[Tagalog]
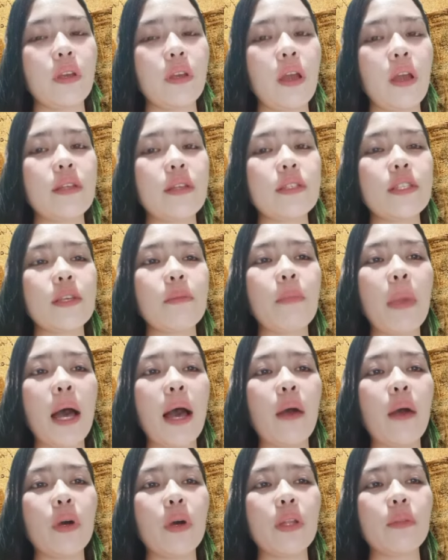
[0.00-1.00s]
Sa
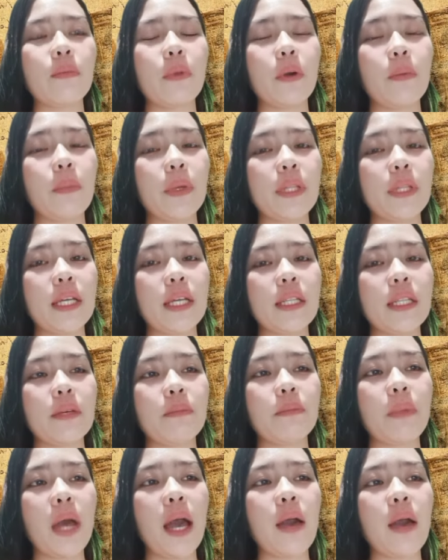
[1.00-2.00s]
bawat pagpatak ng
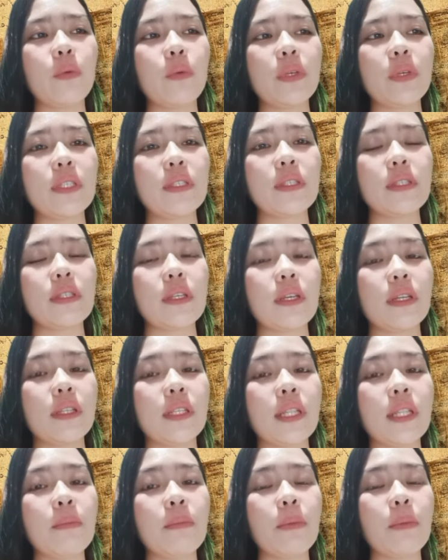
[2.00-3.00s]
pawis,
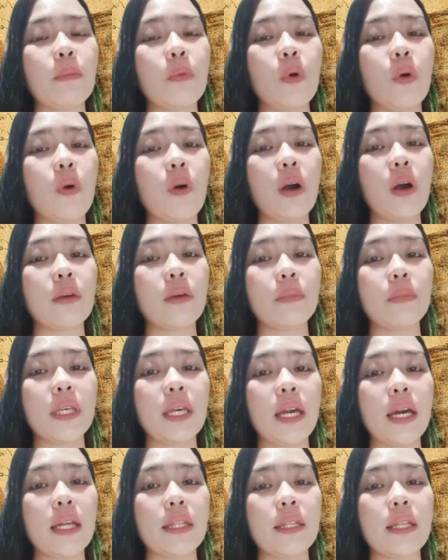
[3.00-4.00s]
dama mo ang
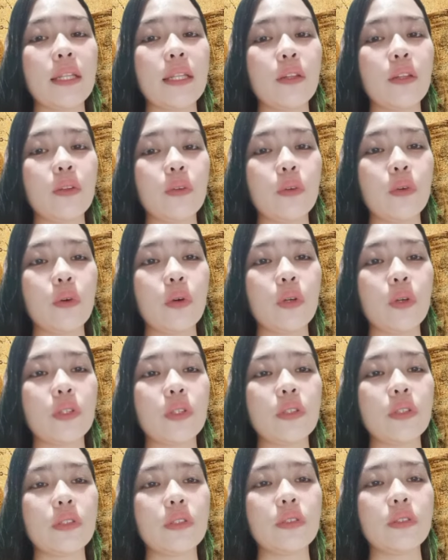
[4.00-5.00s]
bigat at lungkot.
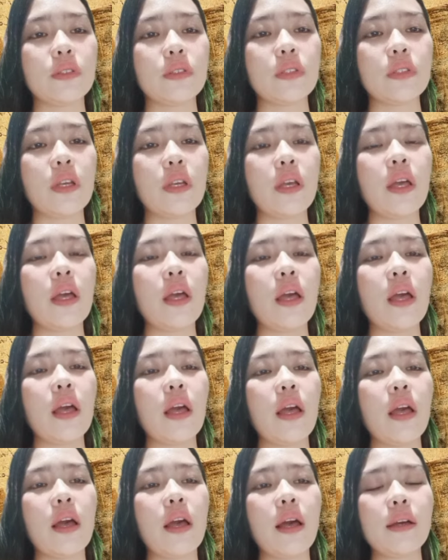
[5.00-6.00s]

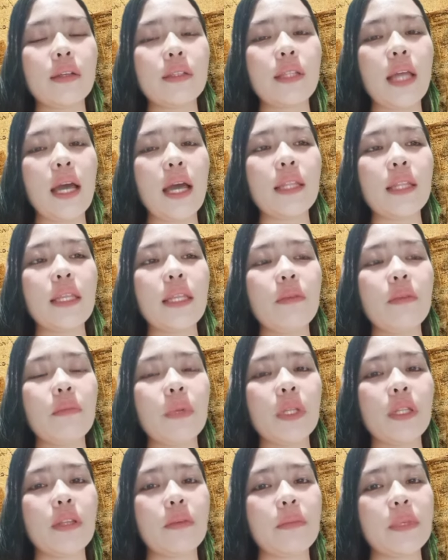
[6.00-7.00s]
Ang dating
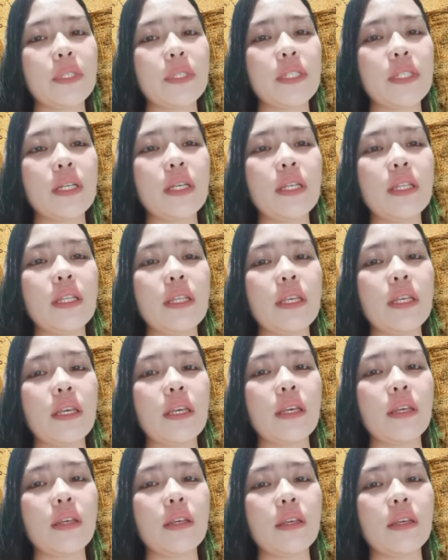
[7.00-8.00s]
matamis ng ngiti,
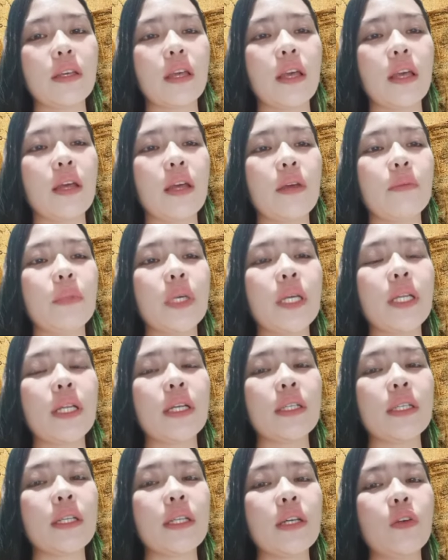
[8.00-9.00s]

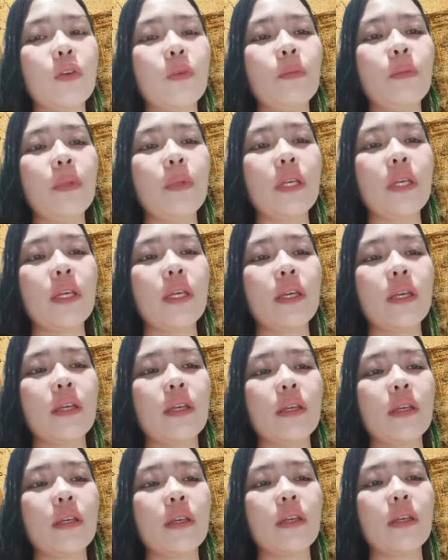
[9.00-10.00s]
biglang nagkubli
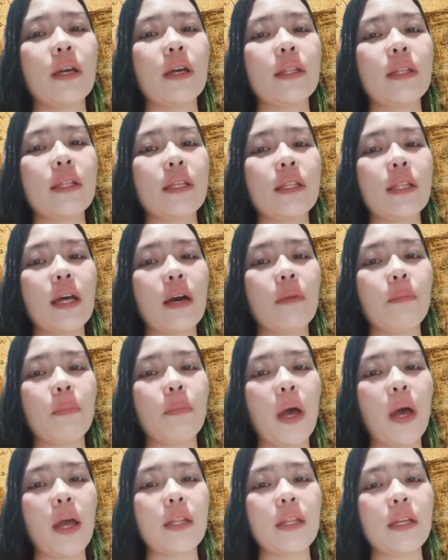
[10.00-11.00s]
at
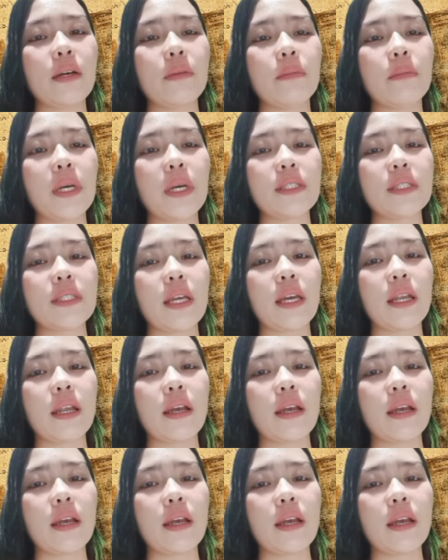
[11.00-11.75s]
natakpan ng maskara.